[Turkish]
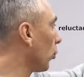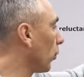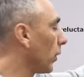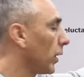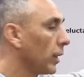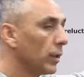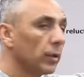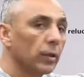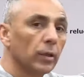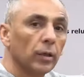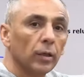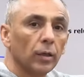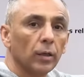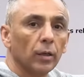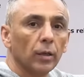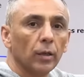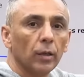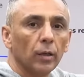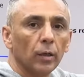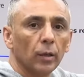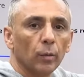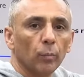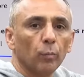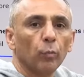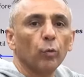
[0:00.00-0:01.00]
var.
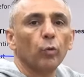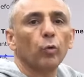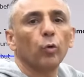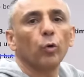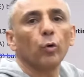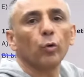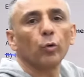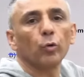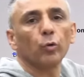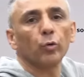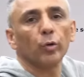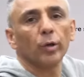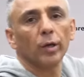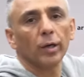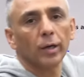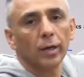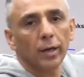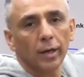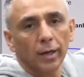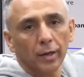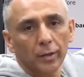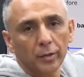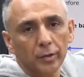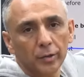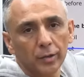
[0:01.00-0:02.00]
Bu korkuya
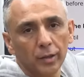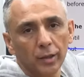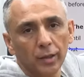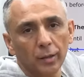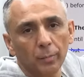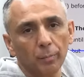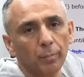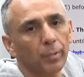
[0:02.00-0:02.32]
karşı da